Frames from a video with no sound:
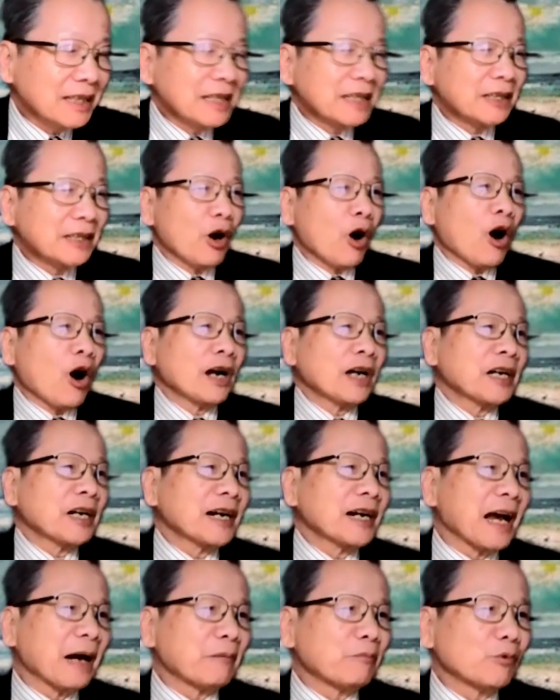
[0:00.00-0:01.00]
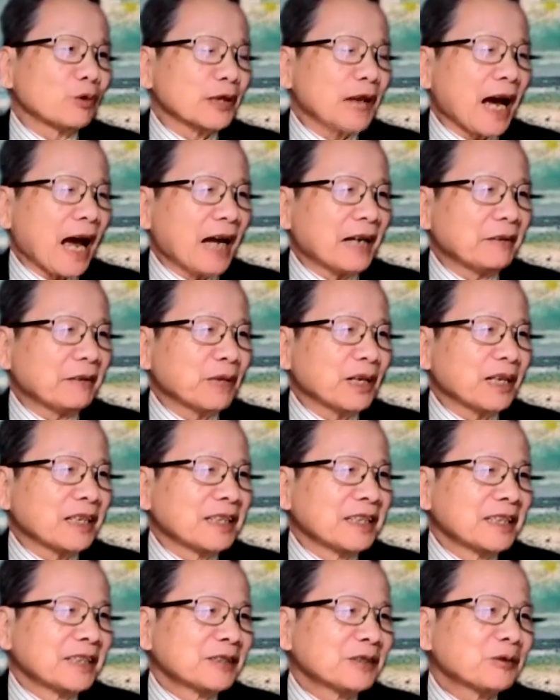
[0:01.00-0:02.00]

thì đó nó là một cái mà